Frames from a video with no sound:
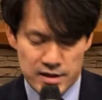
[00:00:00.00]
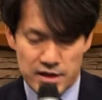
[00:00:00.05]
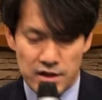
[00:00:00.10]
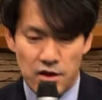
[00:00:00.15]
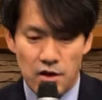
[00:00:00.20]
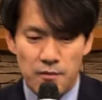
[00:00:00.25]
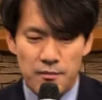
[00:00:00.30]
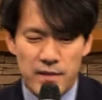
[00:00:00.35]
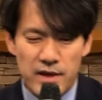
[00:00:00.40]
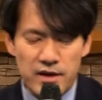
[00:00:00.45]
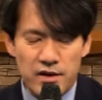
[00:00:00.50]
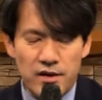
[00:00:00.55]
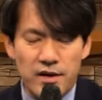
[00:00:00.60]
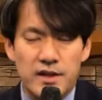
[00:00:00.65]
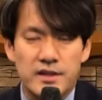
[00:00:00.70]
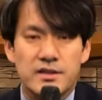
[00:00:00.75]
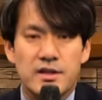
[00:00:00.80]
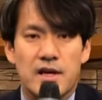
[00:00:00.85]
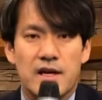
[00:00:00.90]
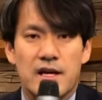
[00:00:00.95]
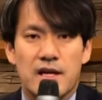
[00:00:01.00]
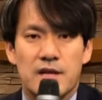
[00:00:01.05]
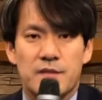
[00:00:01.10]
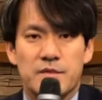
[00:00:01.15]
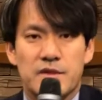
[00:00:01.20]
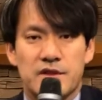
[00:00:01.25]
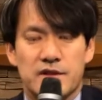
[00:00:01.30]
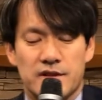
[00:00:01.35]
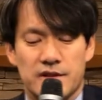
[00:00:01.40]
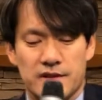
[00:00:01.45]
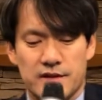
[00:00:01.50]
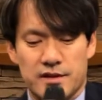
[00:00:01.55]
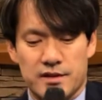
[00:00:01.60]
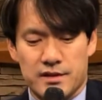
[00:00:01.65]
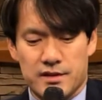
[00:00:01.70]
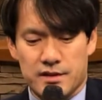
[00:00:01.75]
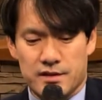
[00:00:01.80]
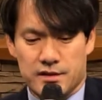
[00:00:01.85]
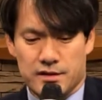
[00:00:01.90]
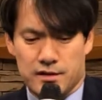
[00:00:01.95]
자, 이런 배경에서 하나님은
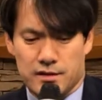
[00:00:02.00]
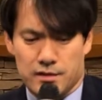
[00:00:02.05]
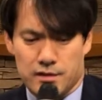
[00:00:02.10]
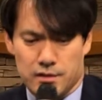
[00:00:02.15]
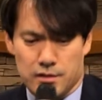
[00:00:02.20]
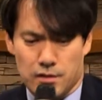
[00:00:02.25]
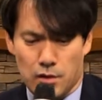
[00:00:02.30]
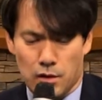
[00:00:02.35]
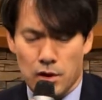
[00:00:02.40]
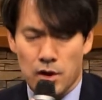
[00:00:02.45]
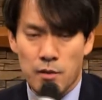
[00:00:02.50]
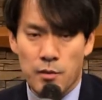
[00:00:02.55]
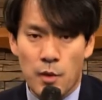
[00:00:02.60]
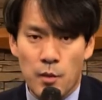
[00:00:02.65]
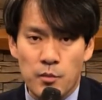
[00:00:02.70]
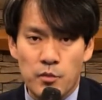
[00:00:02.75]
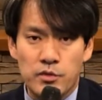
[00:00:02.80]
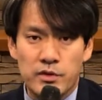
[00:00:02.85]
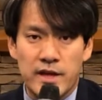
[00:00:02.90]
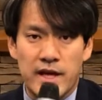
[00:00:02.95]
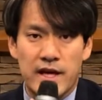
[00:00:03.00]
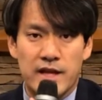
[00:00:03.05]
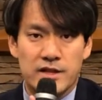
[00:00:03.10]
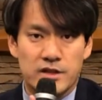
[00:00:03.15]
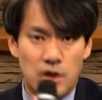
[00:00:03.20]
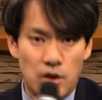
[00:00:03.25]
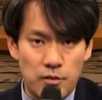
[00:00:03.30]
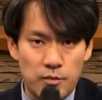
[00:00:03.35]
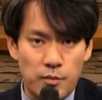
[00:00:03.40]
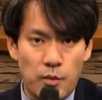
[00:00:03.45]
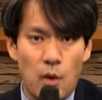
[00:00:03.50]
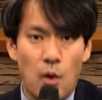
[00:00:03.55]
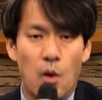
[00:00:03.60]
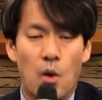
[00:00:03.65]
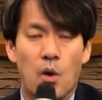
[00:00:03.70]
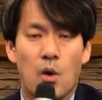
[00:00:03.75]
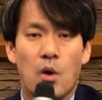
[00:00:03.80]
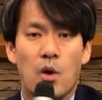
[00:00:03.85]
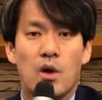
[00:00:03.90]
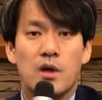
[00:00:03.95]
오늘 본문의
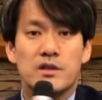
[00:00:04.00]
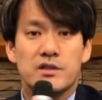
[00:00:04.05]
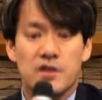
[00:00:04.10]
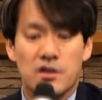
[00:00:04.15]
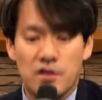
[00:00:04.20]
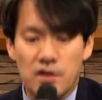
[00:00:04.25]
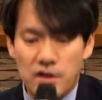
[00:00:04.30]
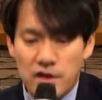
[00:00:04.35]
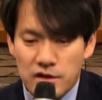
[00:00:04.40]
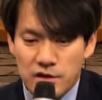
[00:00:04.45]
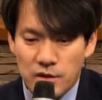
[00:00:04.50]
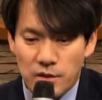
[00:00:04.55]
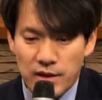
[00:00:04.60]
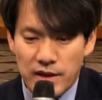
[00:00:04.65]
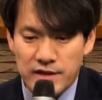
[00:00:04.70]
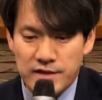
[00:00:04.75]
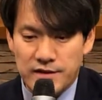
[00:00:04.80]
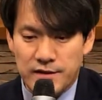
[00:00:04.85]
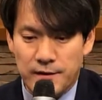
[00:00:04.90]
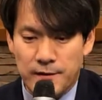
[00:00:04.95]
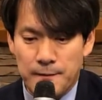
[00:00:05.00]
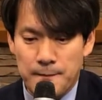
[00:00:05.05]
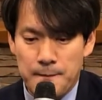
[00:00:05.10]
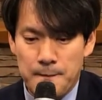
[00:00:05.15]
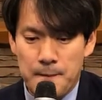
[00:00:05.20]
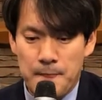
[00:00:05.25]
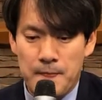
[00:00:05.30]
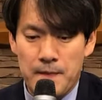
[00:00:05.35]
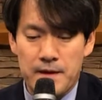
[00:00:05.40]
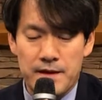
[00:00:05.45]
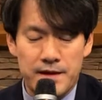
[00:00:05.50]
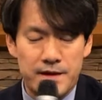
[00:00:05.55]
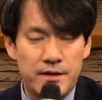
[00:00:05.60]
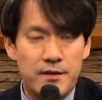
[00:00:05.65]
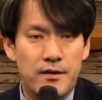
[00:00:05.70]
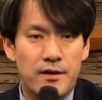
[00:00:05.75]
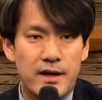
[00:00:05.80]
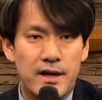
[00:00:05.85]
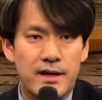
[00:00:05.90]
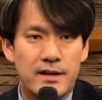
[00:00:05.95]
선포, 선언을 통해서
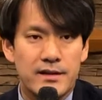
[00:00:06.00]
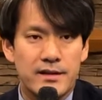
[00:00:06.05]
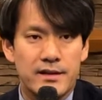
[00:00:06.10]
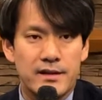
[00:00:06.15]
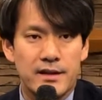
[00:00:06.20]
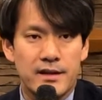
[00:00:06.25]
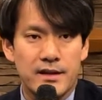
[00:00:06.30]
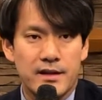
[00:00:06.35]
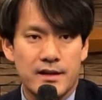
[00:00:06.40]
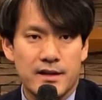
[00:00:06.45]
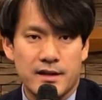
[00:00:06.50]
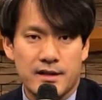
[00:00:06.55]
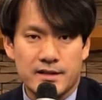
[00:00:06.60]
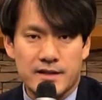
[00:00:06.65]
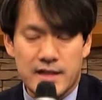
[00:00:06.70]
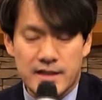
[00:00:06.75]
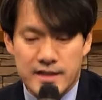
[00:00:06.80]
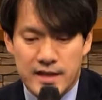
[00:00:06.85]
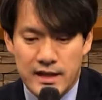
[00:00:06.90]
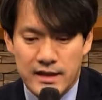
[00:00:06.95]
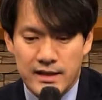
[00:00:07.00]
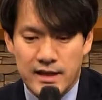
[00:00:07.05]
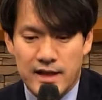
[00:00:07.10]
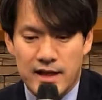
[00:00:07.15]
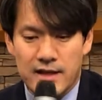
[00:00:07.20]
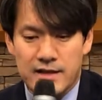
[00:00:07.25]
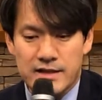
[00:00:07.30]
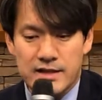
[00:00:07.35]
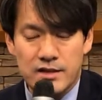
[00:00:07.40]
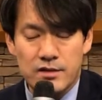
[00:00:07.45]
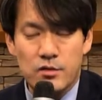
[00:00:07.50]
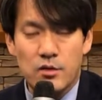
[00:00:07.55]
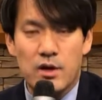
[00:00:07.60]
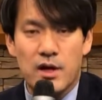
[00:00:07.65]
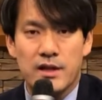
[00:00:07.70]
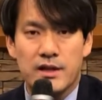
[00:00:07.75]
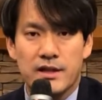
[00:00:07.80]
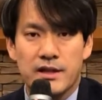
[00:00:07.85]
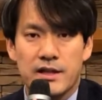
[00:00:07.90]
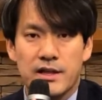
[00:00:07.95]
이러한 세상의
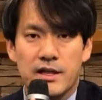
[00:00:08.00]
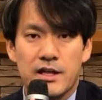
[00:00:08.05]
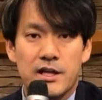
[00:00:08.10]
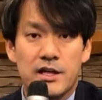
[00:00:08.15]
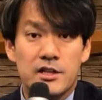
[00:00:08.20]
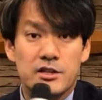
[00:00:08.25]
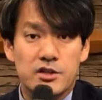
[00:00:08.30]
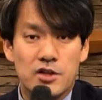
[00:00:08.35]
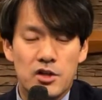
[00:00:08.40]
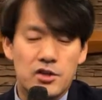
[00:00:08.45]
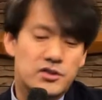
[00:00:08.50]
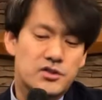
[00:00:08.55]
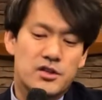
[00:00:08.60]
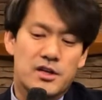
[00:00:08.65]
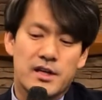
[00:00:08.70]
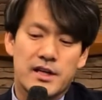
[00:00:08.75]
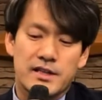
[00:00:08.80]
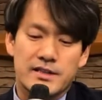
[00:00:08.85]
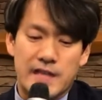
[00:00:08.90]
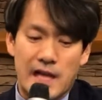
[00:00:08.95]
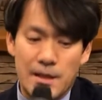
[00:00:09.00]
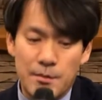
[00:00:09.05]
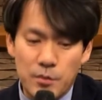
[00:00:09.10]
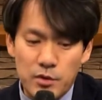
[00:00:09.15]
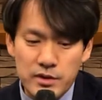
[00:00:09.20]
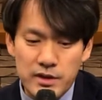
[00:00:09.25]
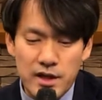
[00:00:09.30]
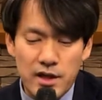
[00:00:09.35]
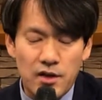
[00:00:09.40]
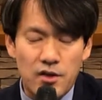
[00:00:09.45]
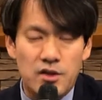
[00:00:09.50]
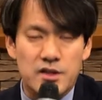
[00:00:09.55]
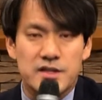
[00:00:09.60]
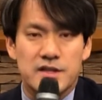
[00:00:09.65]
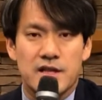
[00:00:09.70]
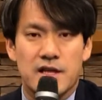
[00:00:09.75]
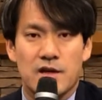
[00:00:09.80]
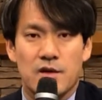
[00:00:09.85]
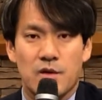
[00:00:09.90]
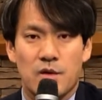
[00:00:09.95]
신관이 철저하게 잘못된
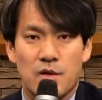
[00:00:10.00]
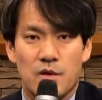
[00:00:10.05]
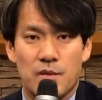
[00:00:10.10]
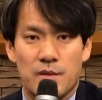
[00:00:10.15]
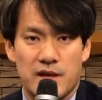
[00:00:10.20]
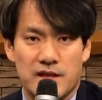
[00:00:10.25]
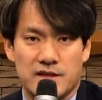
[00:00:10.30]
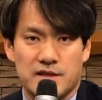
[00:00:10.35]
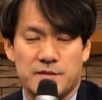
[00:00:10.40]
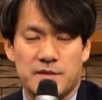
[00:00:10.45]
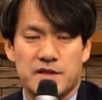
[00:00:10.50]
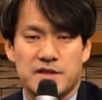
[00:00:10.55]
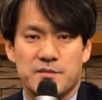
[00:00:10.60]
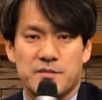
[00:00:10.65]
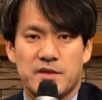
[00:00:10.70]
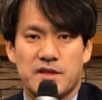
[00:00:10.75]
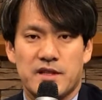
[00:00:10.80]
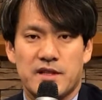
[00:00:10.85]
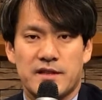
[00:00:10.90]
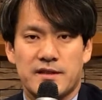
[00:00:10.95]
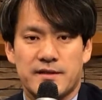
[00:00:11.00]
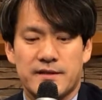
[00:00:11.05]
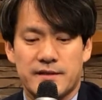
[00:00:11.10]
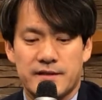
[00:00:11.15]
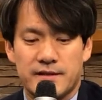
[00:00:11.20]
것이라고 말씀하십니다.